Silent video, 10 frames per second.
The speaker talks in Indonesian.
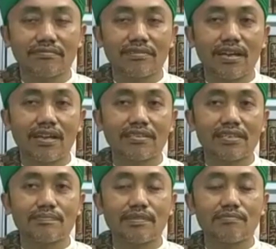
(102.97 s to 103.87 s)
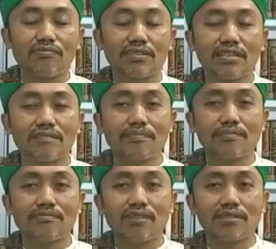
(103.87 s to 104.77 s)
atas
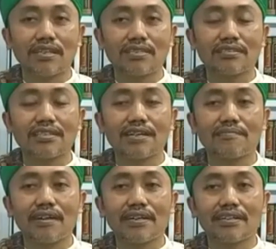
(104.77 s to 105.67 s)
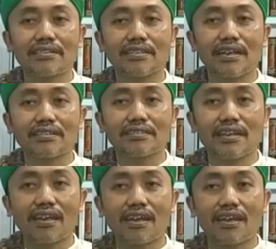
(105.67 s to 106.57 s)
perbuatan-perbuatan tidak baik yang
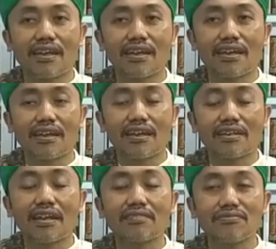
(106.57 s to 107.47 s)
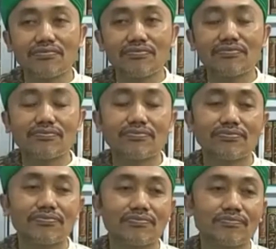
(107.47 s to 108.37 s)
telah lalu.
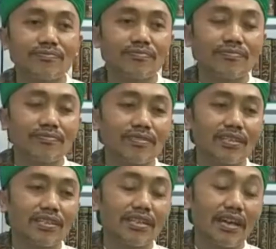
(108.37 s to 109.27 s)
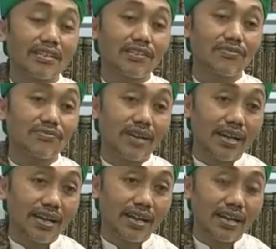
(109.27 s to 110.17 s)
Yang kedua,
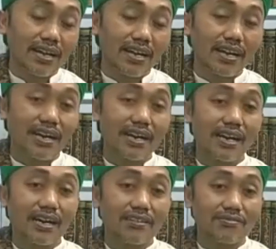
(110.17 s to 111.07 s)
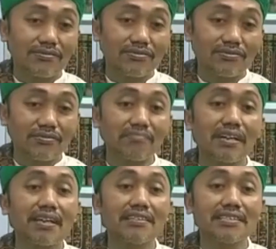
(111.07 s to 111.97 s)
harus
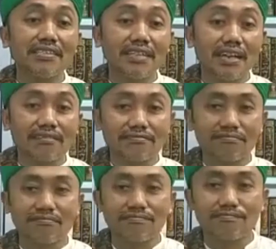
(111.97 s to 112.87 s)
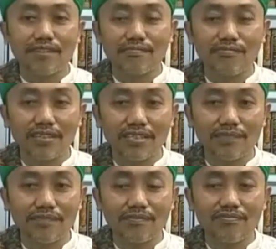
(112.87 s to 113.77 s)
menghentikan
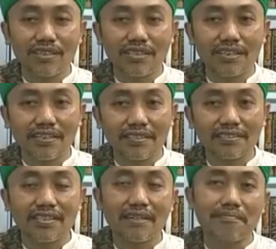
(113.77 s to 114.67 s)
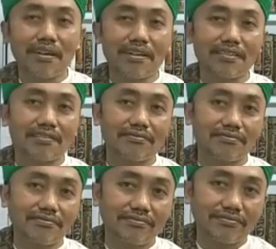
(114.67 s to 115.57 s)
perbuatan-perbuatan yang tidak baik
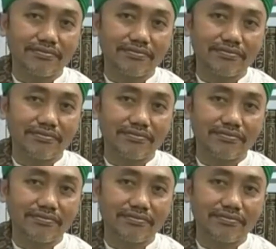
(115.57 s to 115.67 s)
itu.